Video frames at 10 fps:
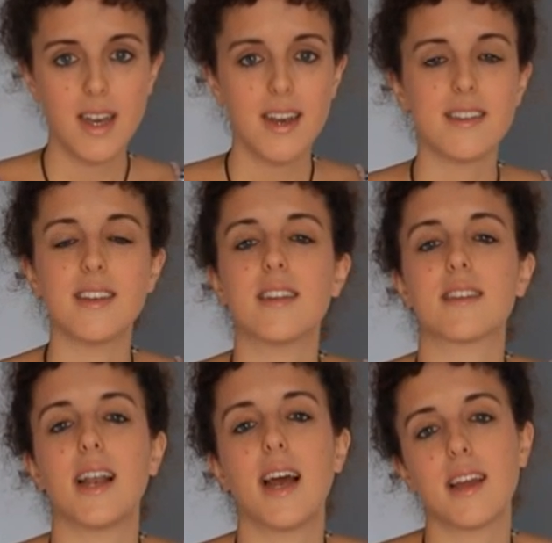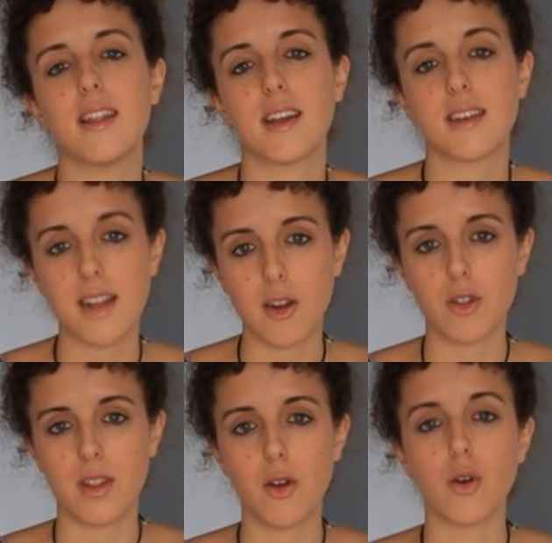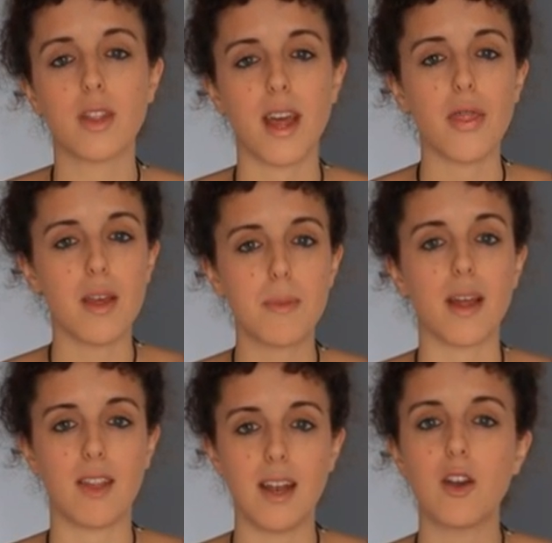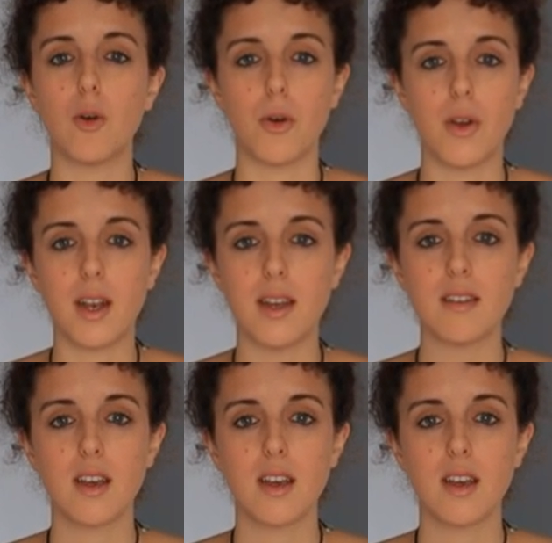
sientes que la gente que está contigo te acepta tal y como eres